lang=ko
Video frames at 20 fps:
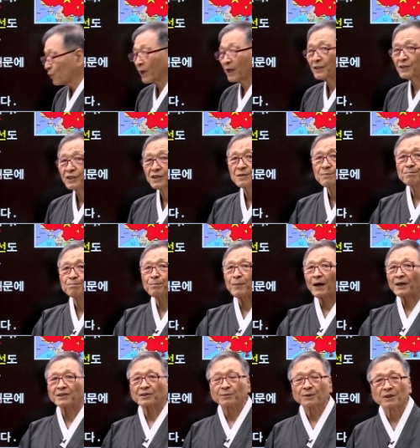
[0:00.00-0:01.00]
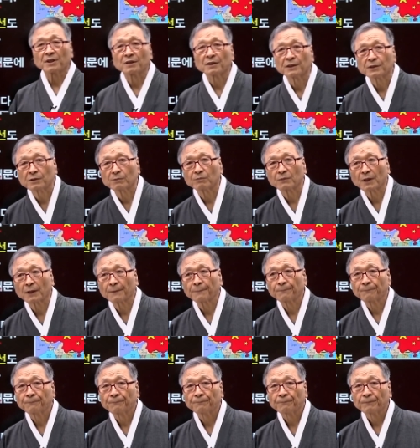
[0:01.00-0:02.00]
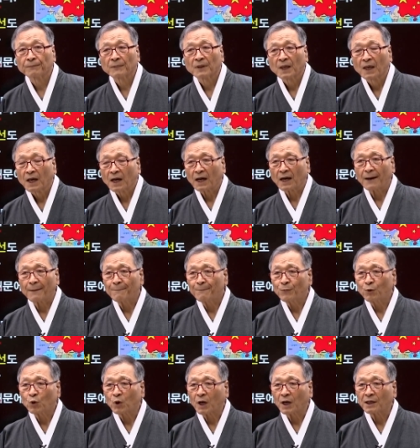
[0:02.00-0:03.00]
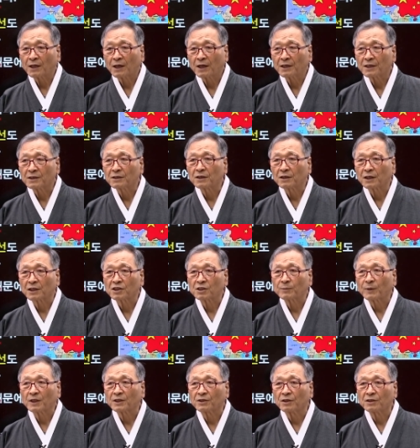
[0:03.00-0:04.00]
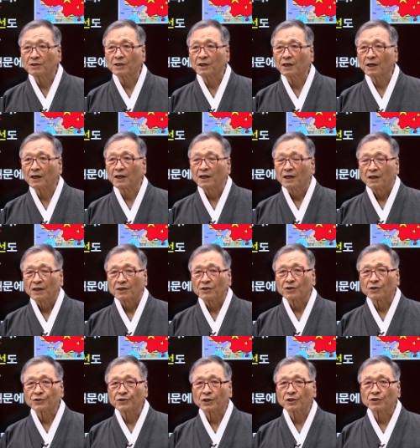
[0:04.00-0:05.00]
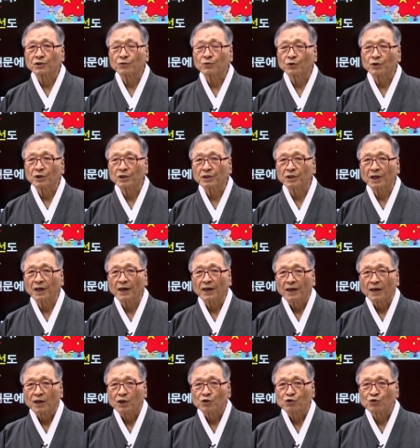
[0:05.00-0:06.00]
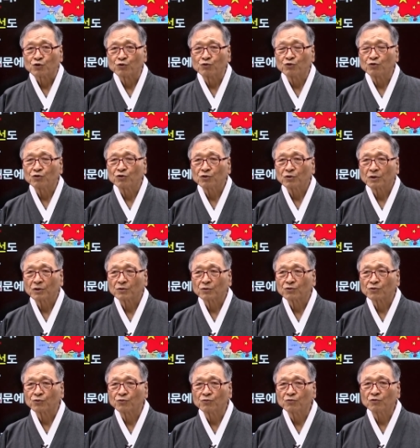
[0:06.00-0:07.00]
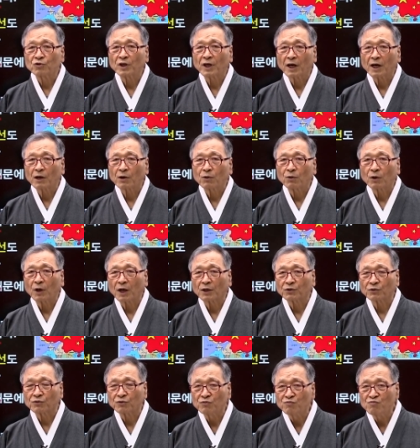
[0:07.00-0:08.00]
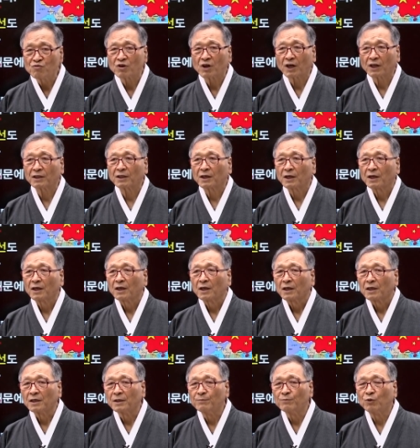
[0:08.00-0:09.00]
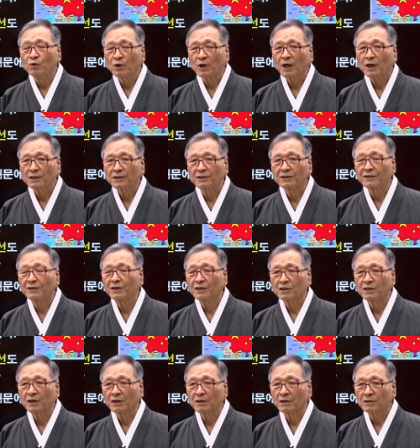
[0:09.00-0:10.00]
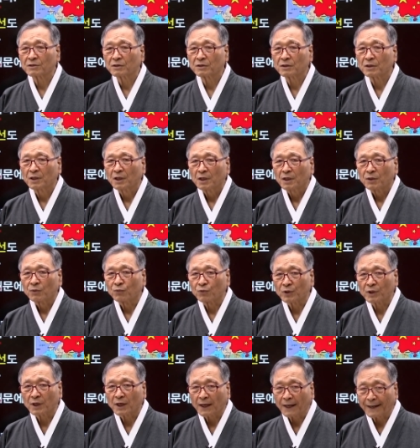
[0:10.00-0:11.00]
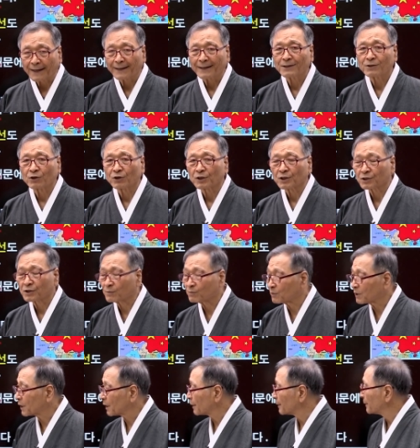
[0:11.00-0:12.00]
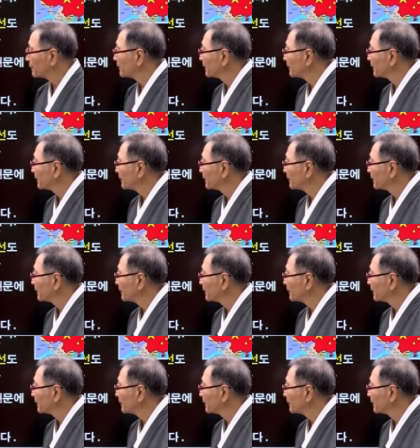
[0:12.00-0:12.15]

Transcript: 완전히 빠져버리는 것입니다. 한복 하나인 것 같지만 여기에 역사적으로 이렇게 중, 중대하고 아주 우뭉한 음모가 들어가 있다는 것을 우리가 알아야 되는 것입니다.